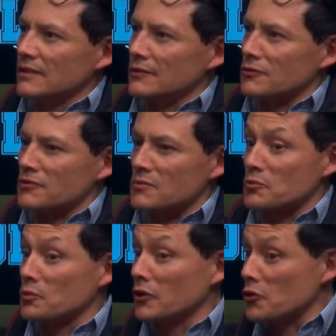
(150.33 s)
Entonces,
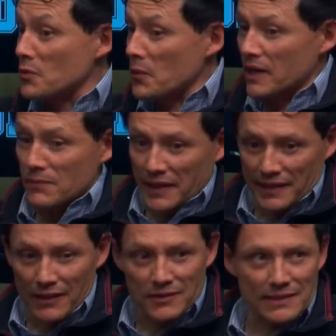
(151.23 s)
pues bueno, yo me hubiera
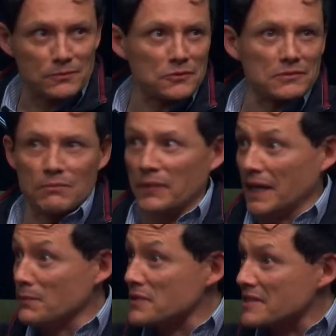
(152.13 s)
imaginado que pues, una
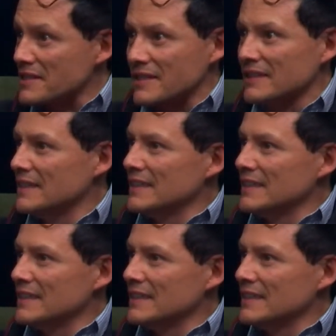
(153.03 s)
Pepsi.